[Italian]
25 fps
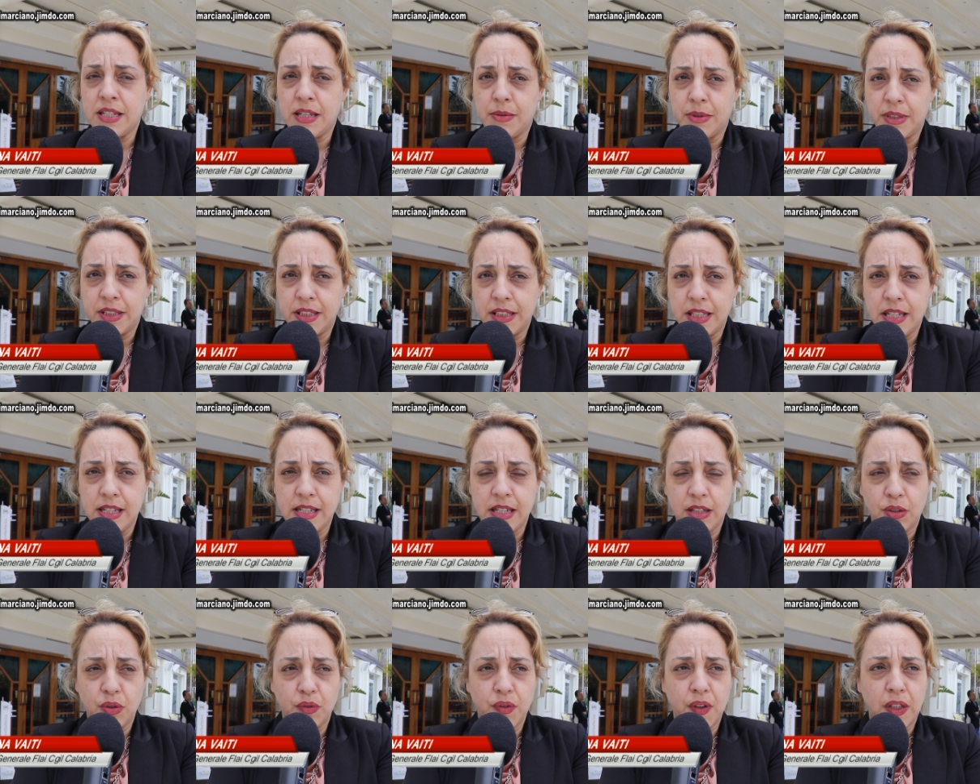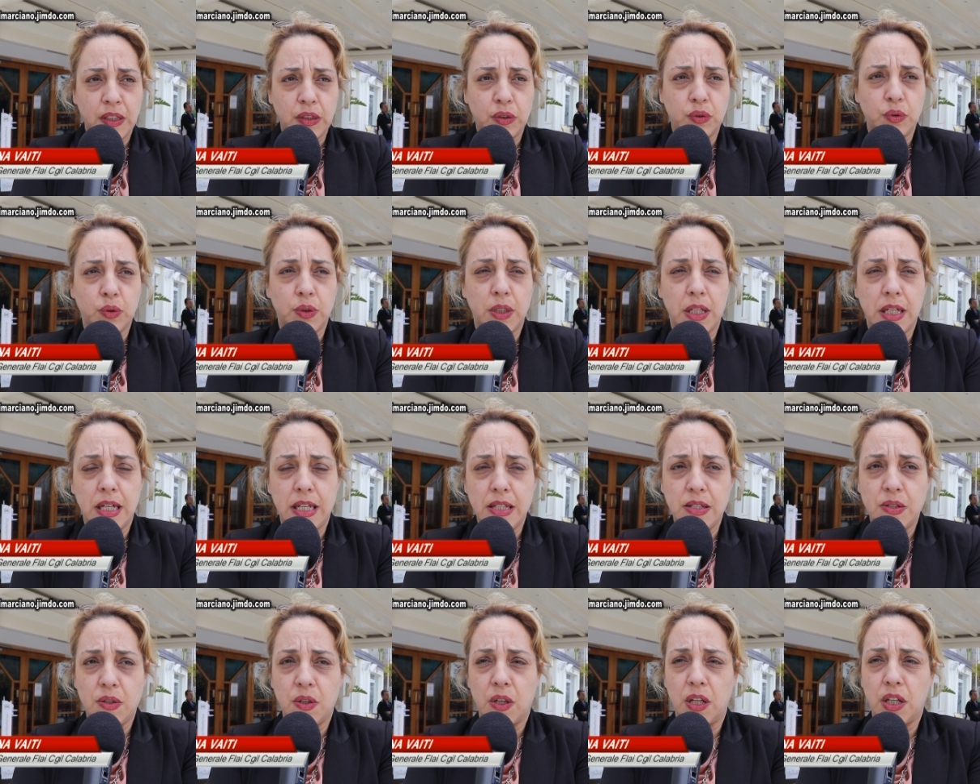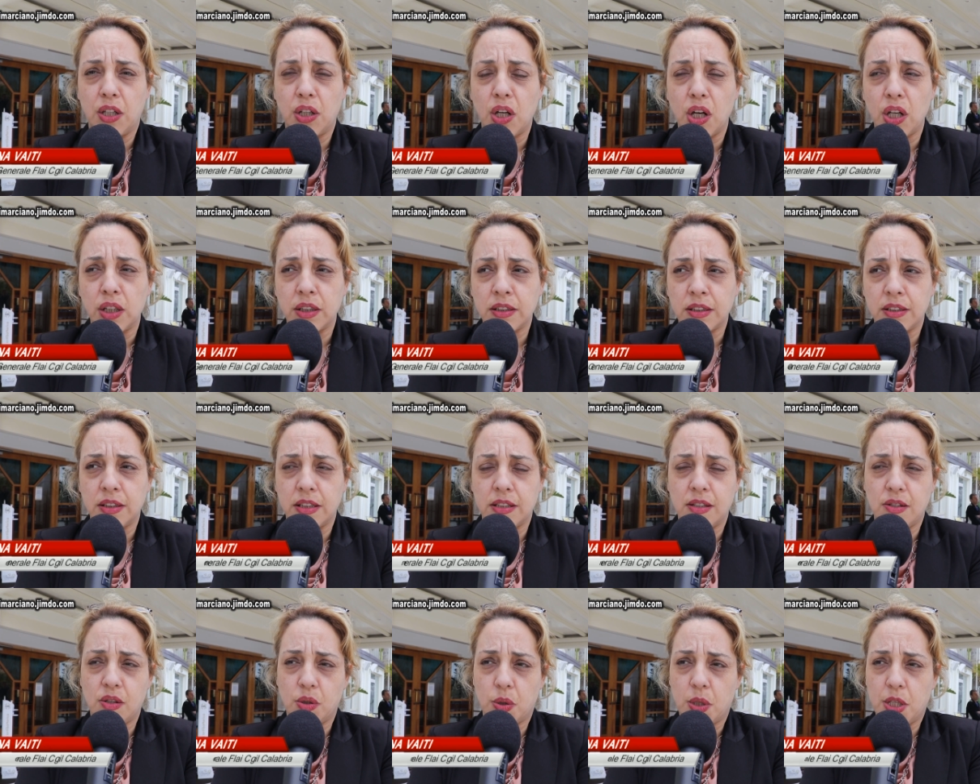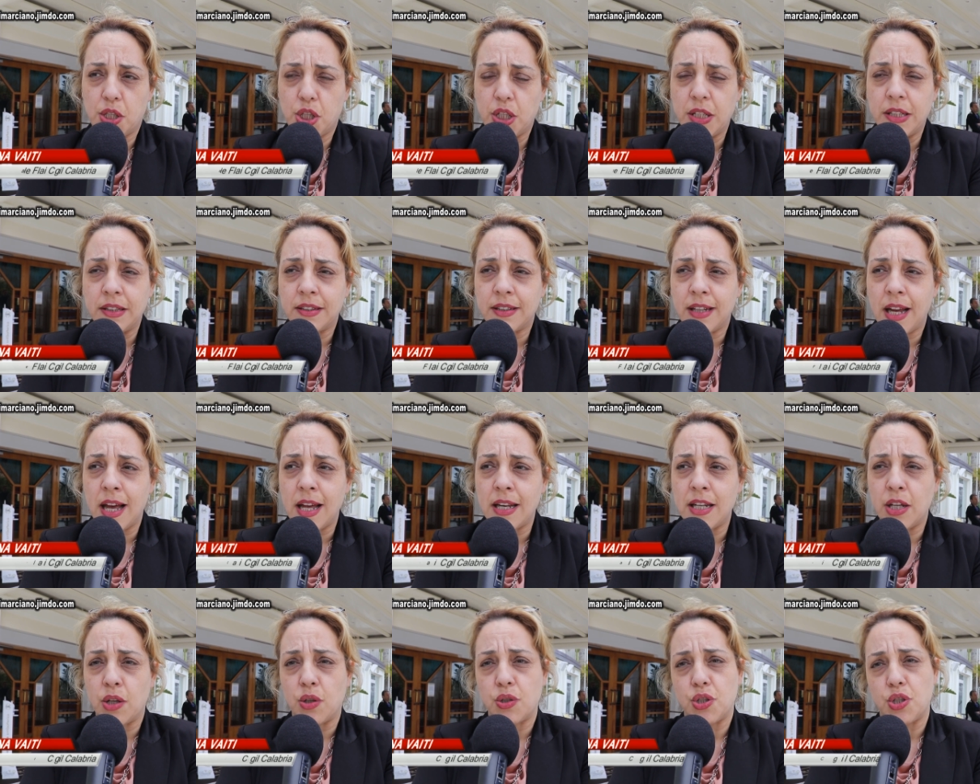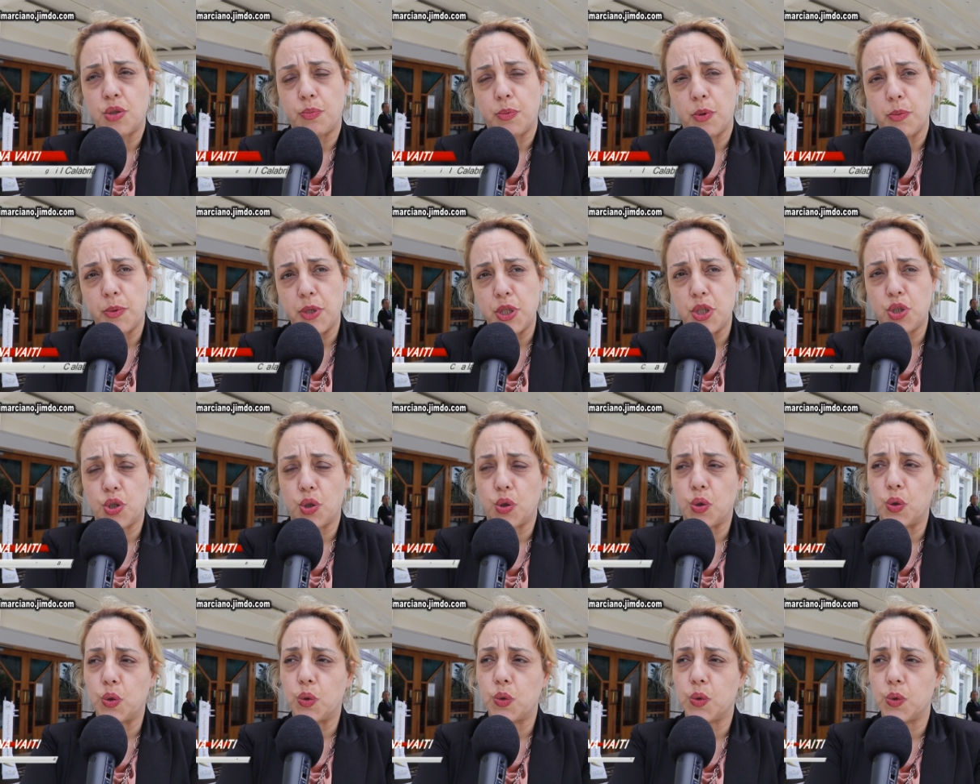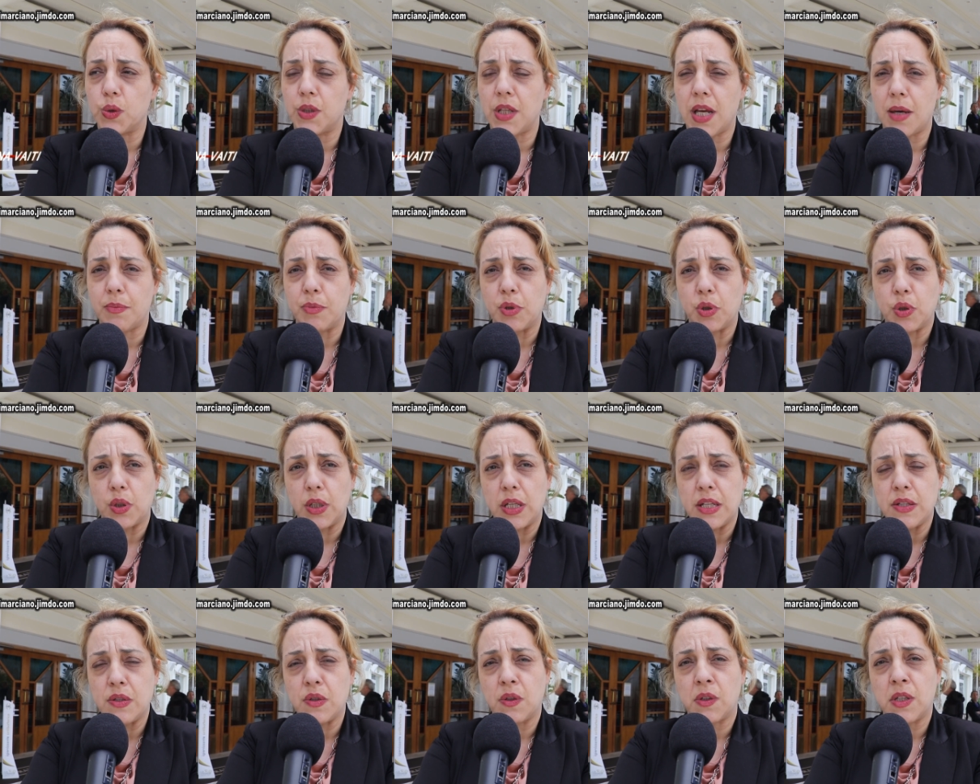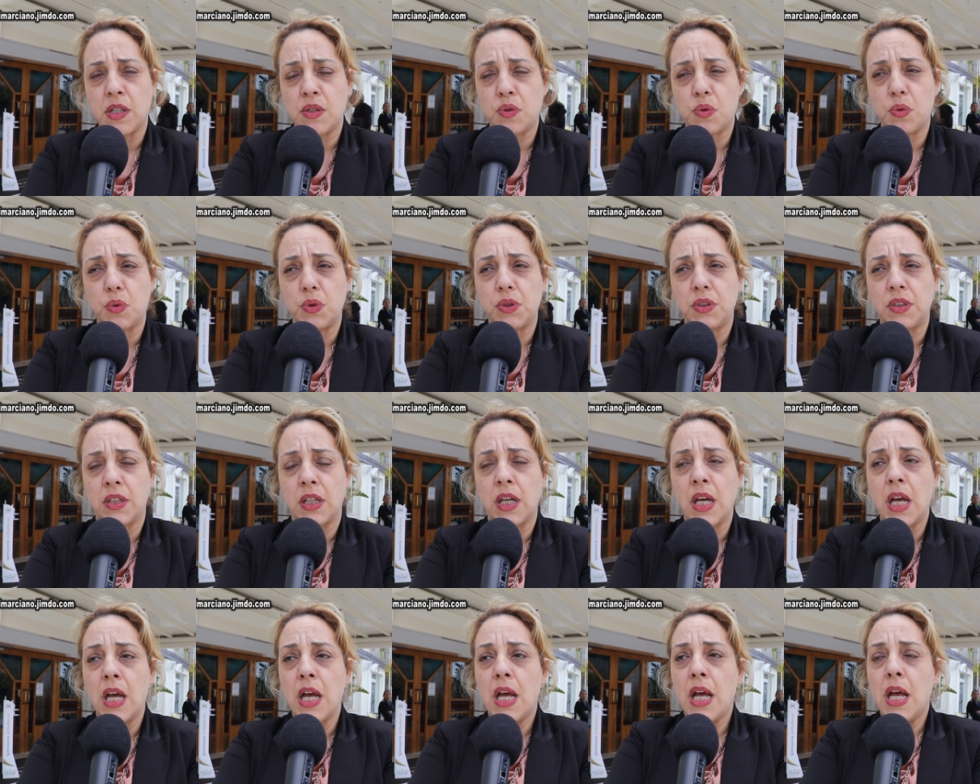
stamattina è stato fatto nella zona nord, zona centrale, oggi pomeriggio concludiamo con la zona sud